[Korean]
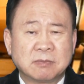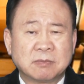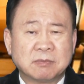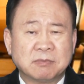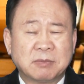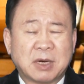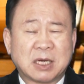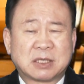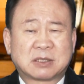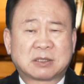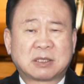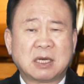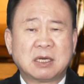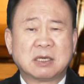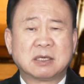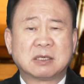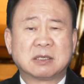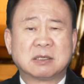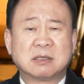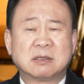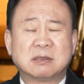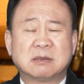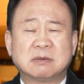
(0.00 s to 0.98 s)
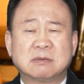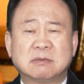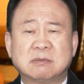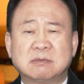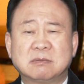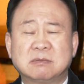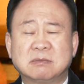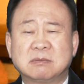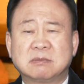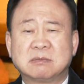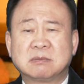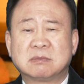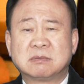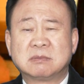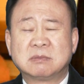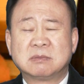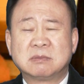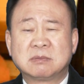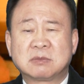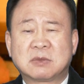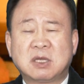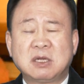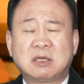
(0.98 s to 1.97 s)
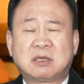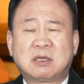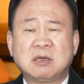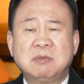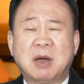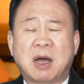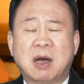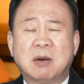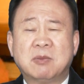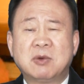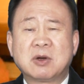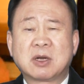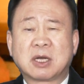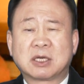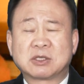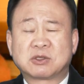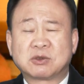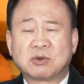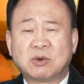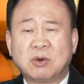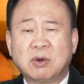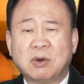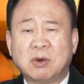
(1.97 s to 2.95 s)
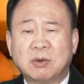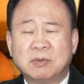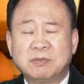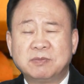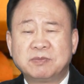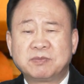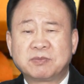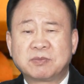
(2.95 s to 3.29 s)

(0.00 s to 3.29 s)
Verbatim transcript: 막상 들뜬 마음을 가지고